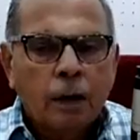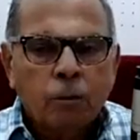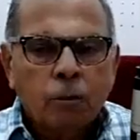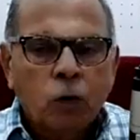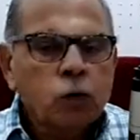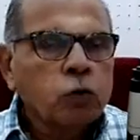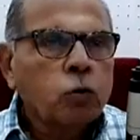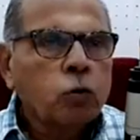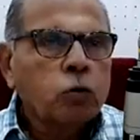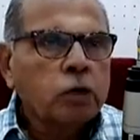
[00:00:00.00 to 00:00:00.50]

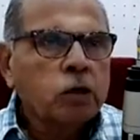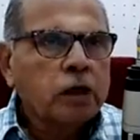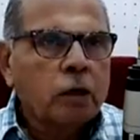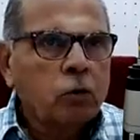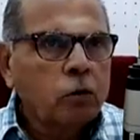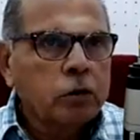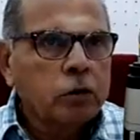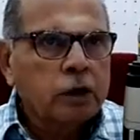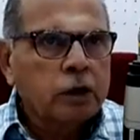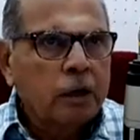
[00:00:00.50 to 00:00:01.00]
মন্দ কথা
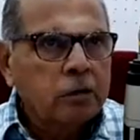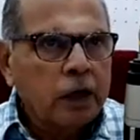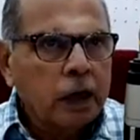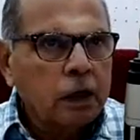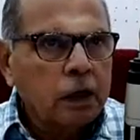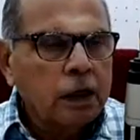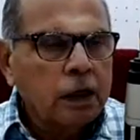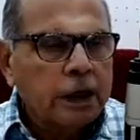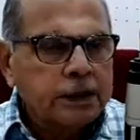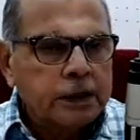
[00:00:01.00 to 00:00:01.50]
বলতে আমরা
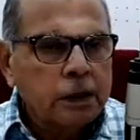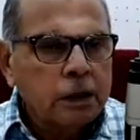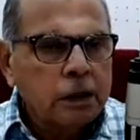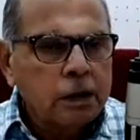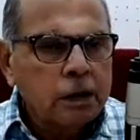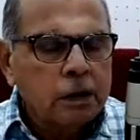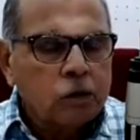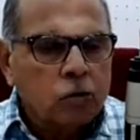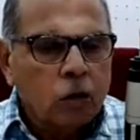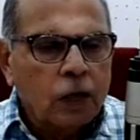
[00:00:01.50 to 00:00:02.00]
এখানে আসিনি
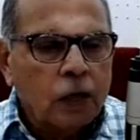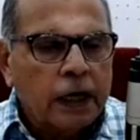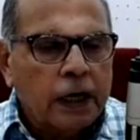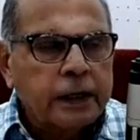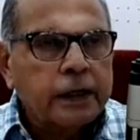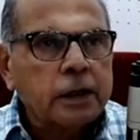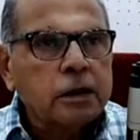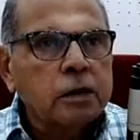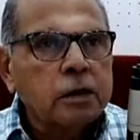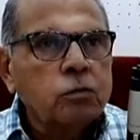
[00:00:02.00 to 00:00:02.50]
নিছক
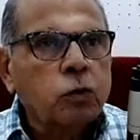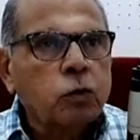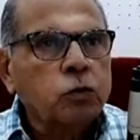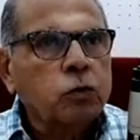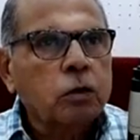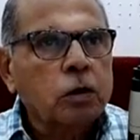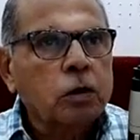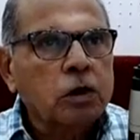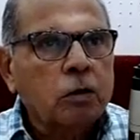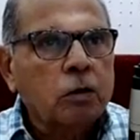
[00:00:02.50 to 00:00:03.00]
আড্ডাতে
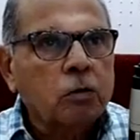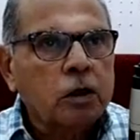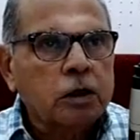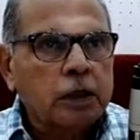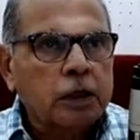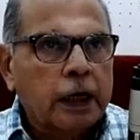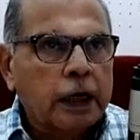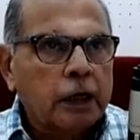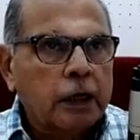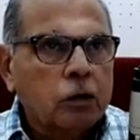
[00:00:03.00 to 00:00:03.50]
মন্দ কথা
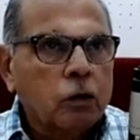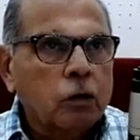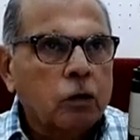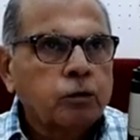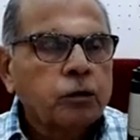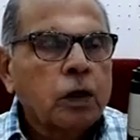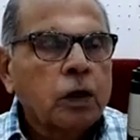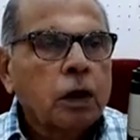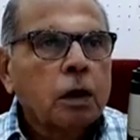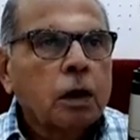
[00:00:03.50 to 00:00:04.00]
বলার জায়গা নয়
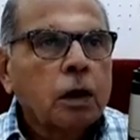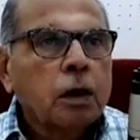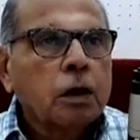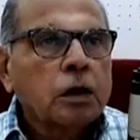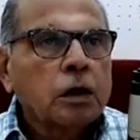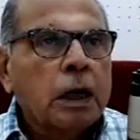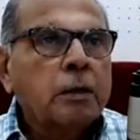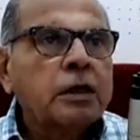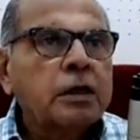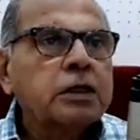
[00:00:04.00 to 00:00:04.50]

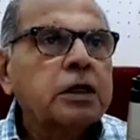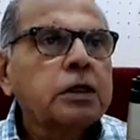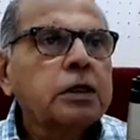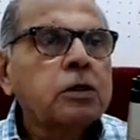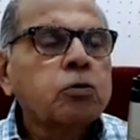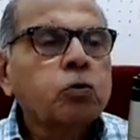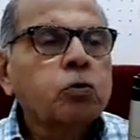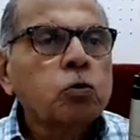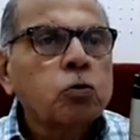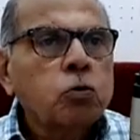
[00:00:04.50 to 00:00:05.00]
তা আমরা
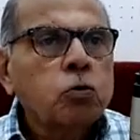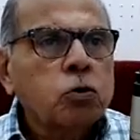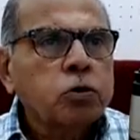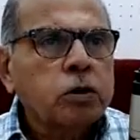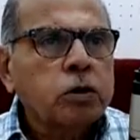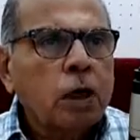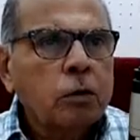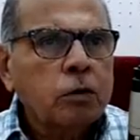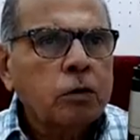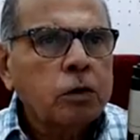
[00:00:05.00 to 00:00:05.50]
সেদিন শুরু
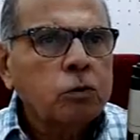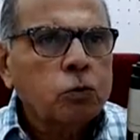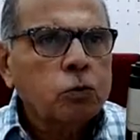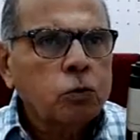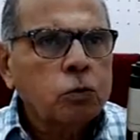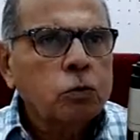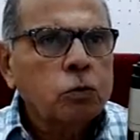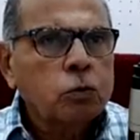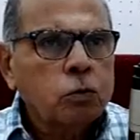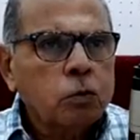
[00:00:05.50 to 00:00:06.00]
করেছিলাম
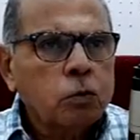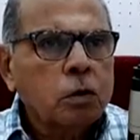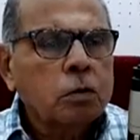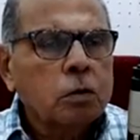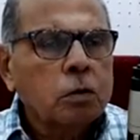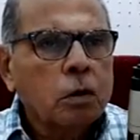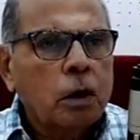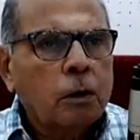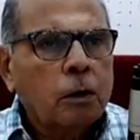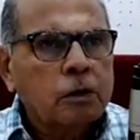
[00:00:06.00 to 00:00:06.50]
কিন্তু
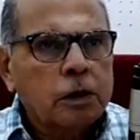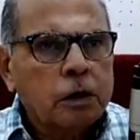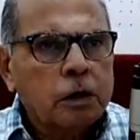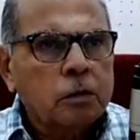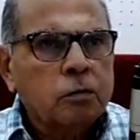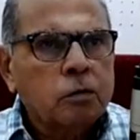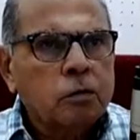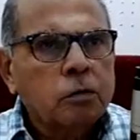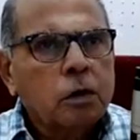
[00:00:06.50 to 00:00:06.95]
আমাদের